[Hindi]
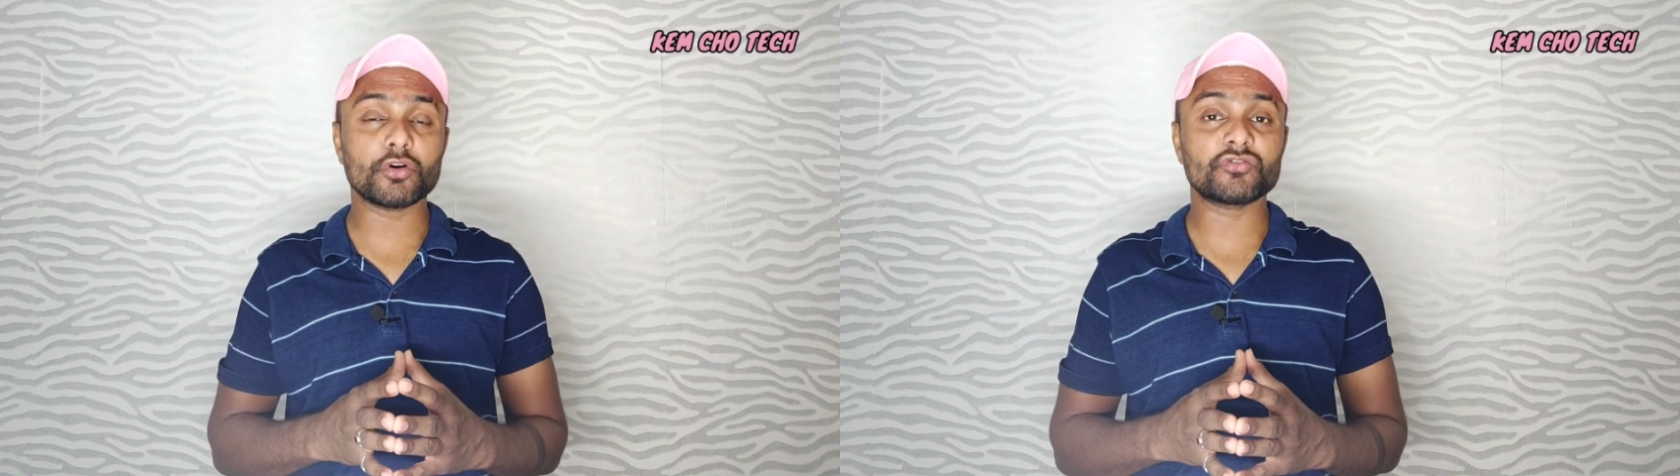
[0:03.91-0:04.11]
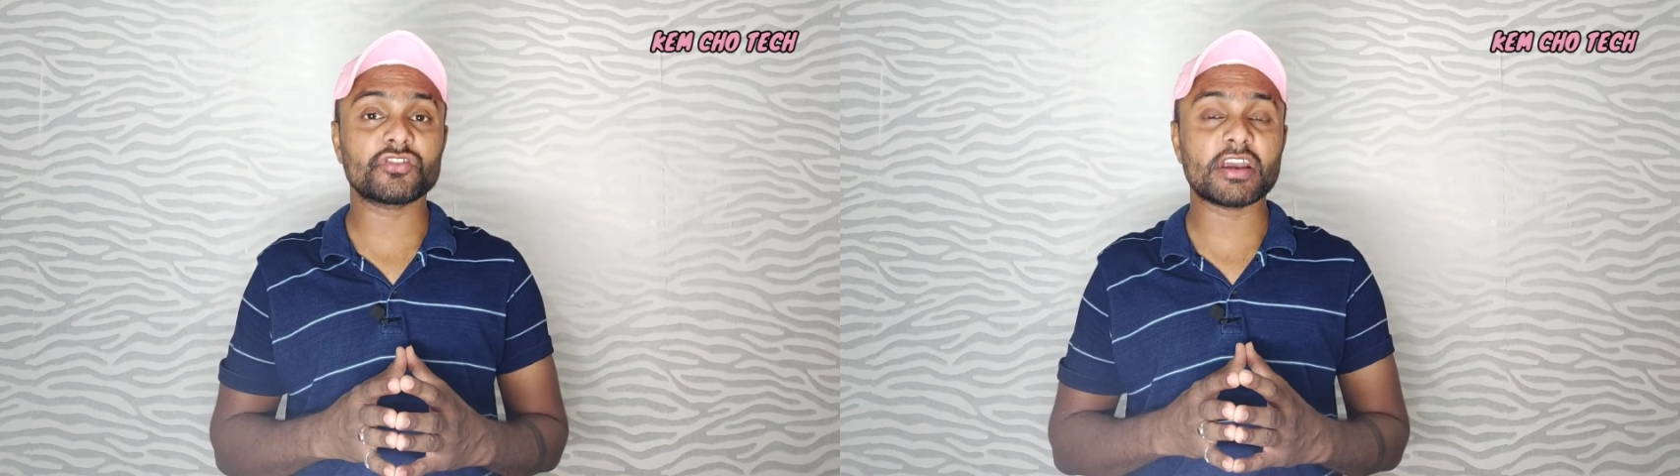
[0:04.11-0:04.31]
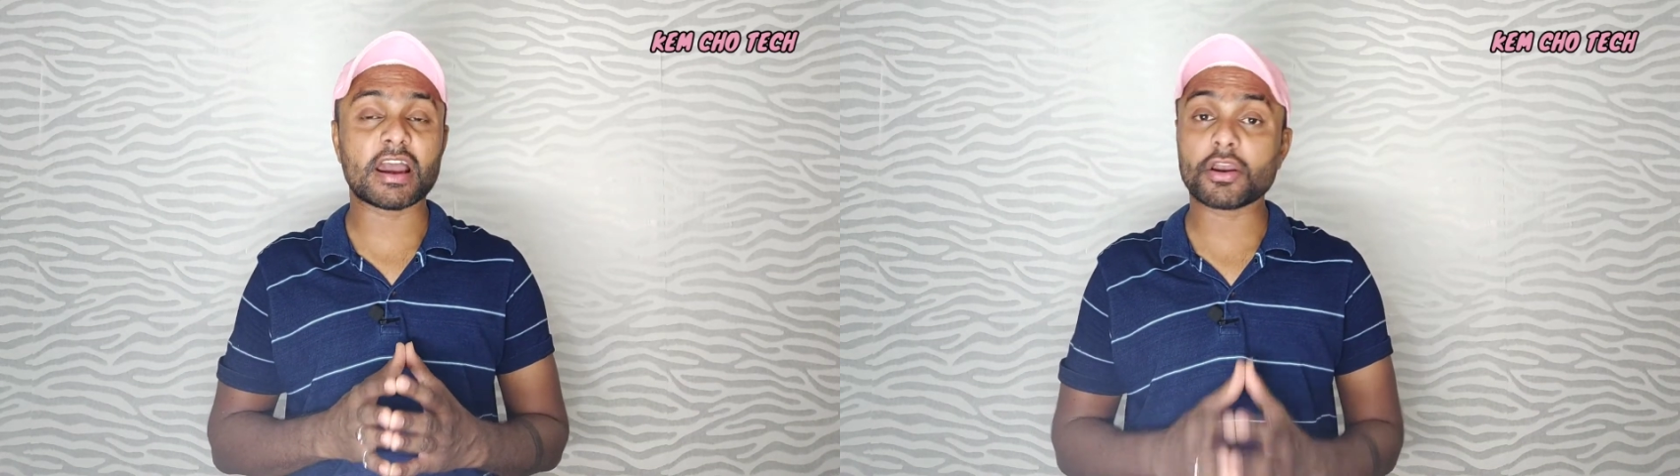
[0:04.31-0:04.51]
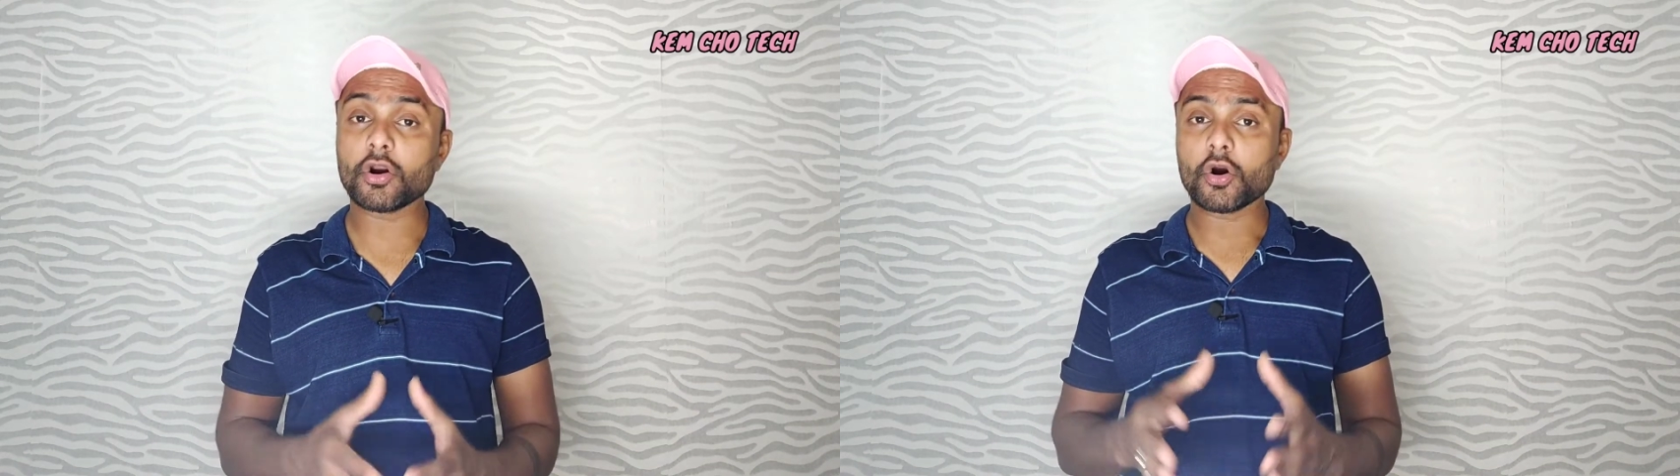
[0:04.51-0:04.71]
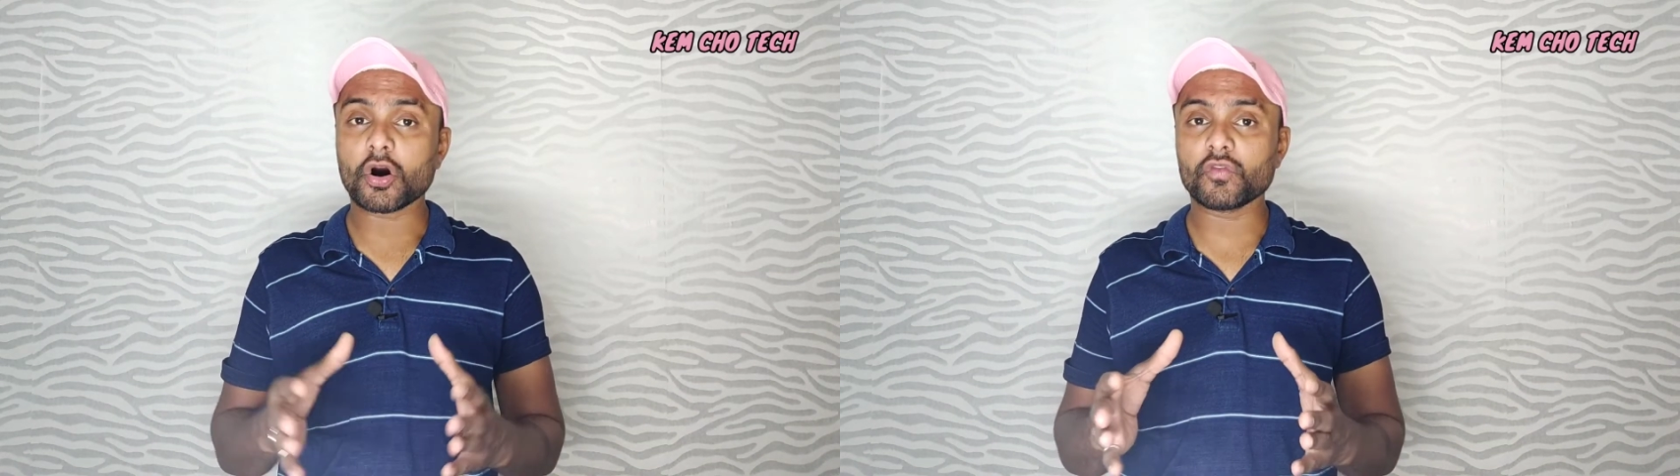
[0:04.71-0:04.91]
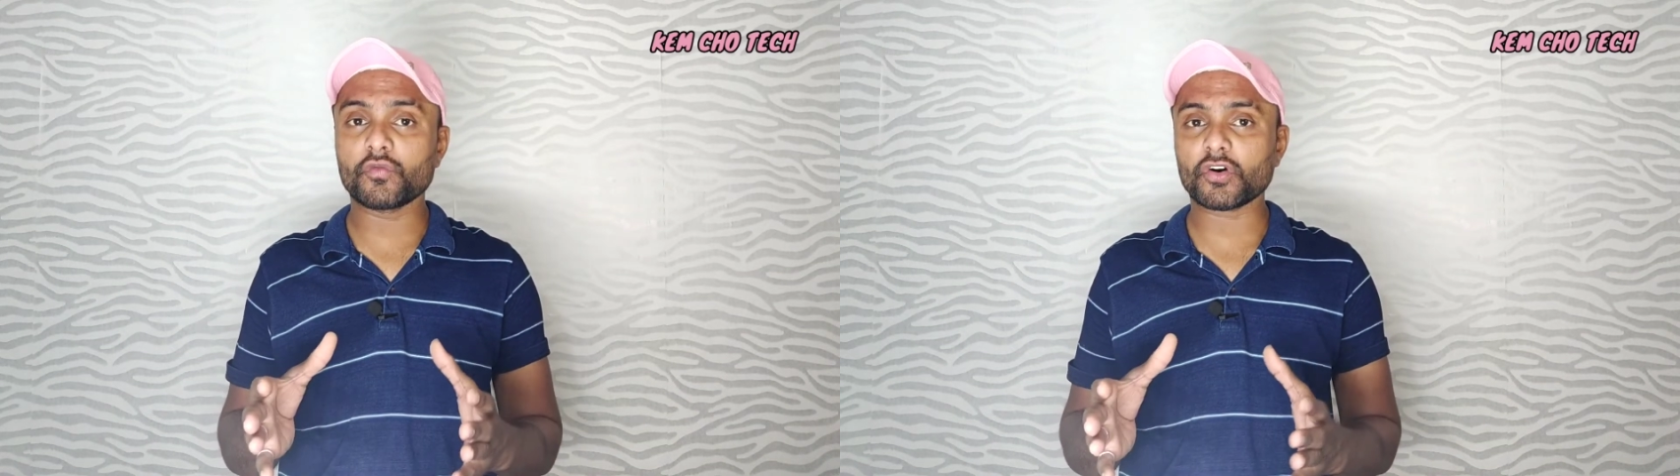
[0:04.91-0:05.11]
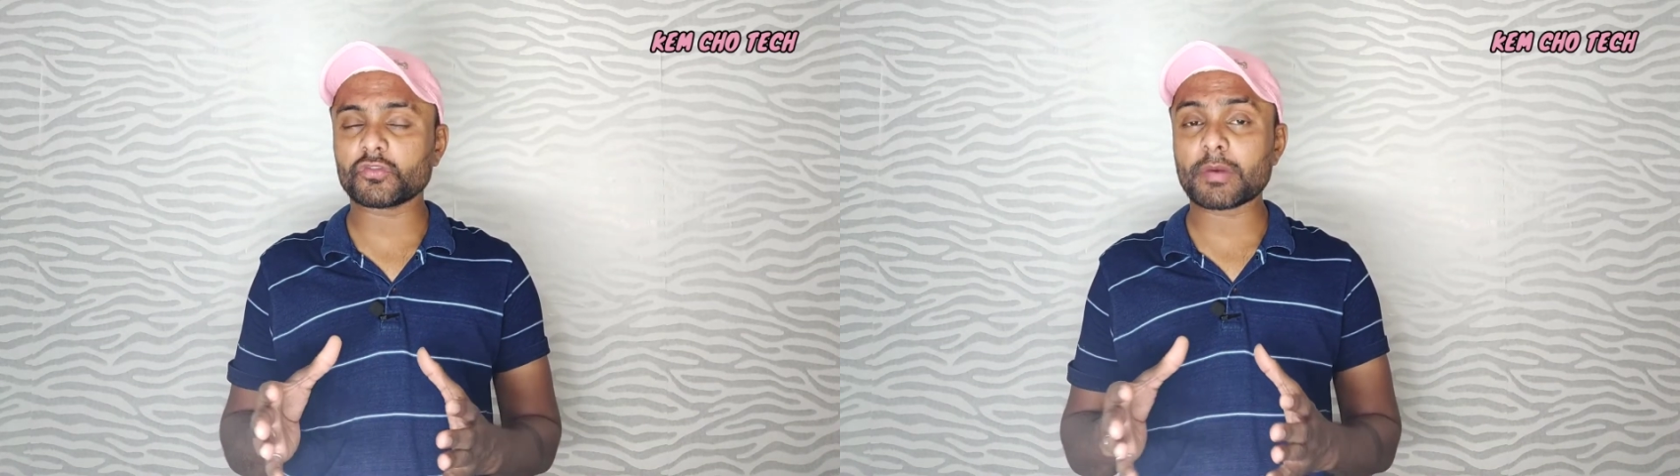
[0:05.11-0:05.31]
लॉन्च किया है और वो